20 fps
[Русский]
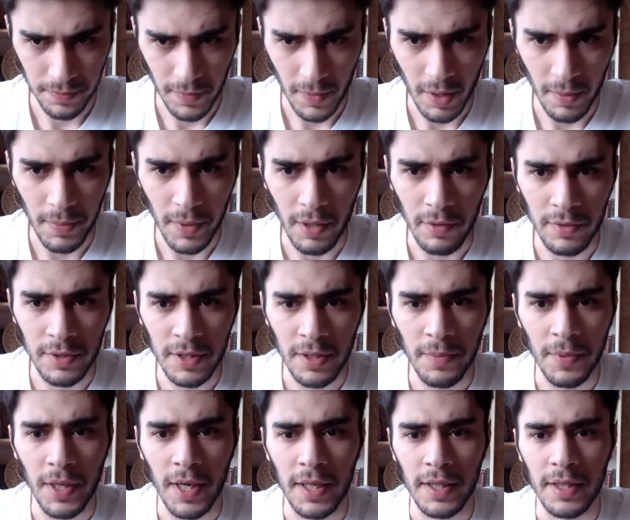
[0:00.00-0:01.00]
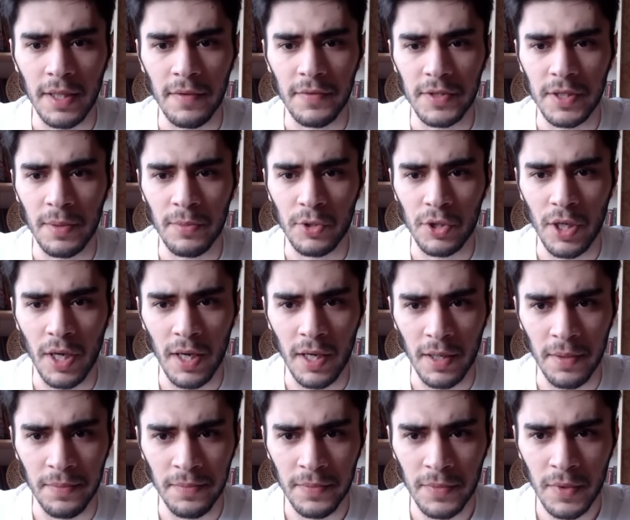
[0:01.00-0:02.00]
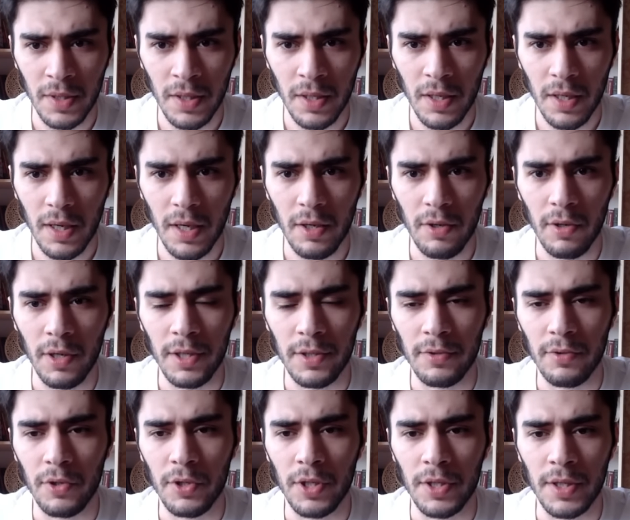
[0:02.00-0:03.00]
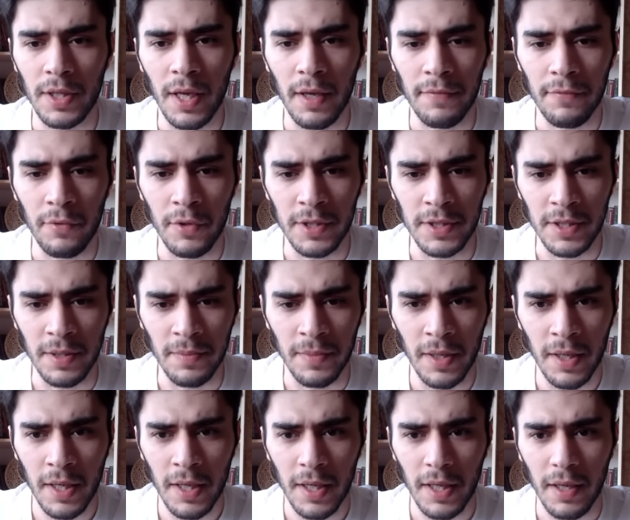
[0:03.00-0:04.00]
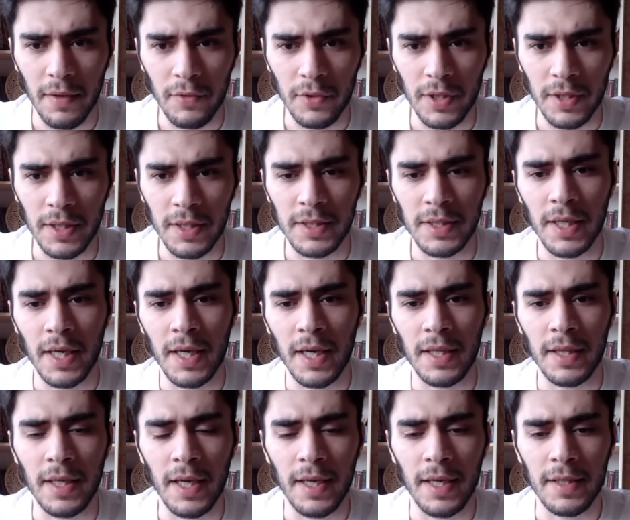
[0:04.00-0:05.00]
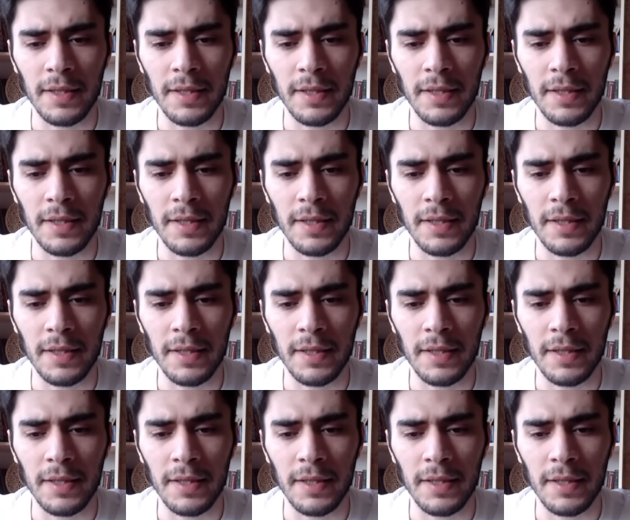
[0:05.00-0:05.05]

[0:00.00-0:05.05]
белый забирает на f7 шахом, король отходит на f8. И вот эта диагональ